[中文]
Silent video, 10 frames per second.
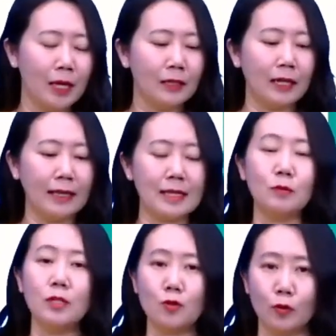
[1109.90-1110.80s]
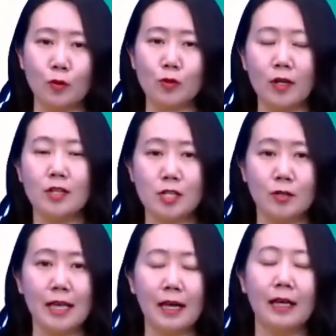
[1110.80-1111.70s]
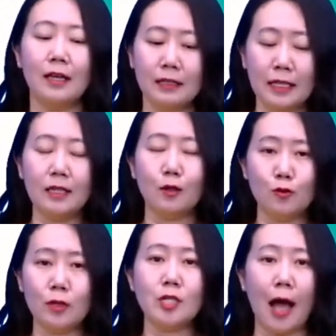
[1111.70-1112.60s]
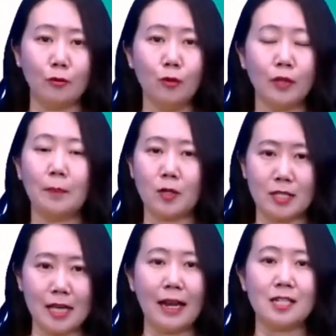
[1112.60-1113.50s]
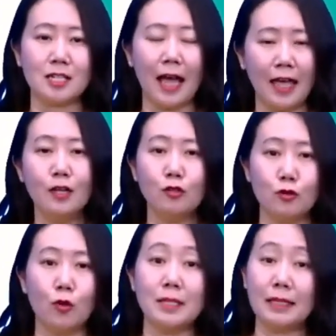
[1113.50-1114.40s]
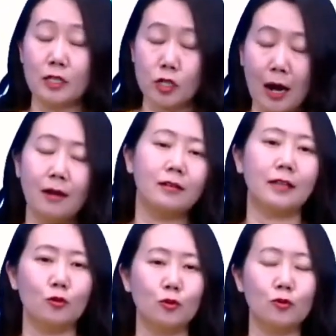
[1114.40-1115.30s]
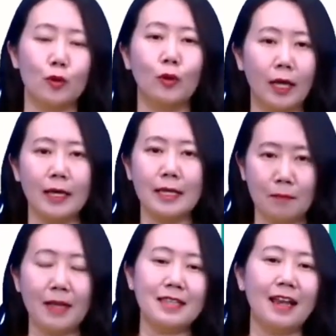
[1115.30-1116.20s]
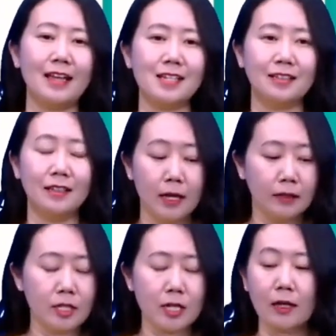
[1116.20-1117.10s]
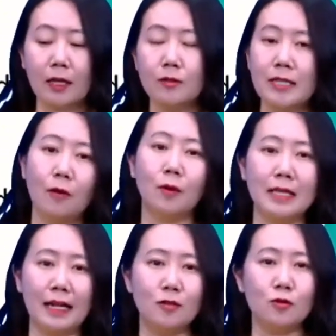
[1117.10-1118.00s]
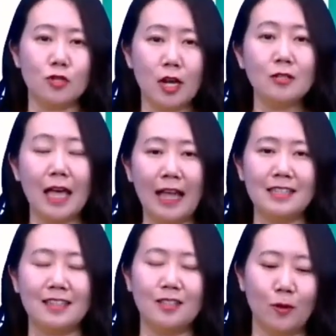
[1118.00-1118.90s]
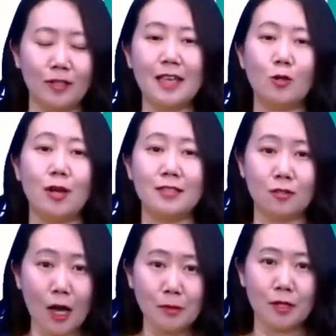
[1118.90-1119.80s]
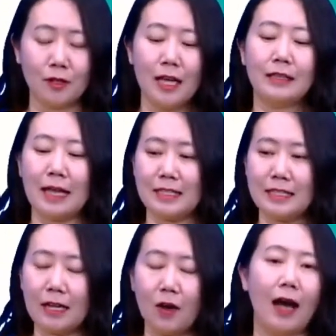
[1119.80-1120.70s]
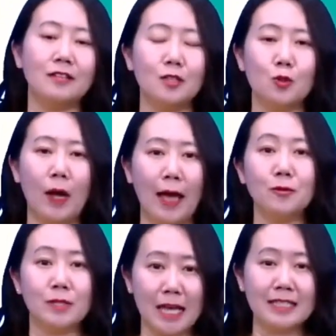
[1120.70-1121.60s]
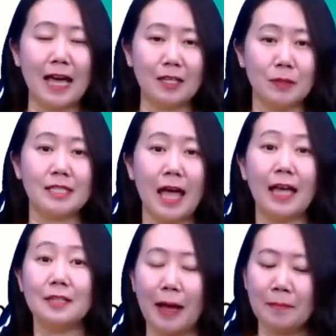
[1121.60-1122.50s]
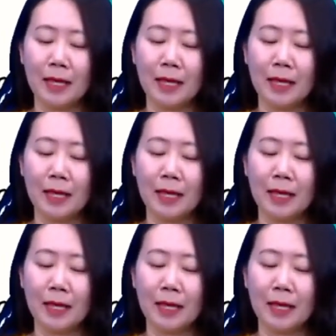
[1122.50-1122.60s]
那来咱们就一种一种说。首先呢，第一个最常用的表示将来的时态就是我们在第十二课当中学过的一般将来时。第十二课当中讲，我们家邻居 Charles a l l i s o n 有一个小船叫 Top Sail，它即将要航行出海。去参加一个比赛是吧？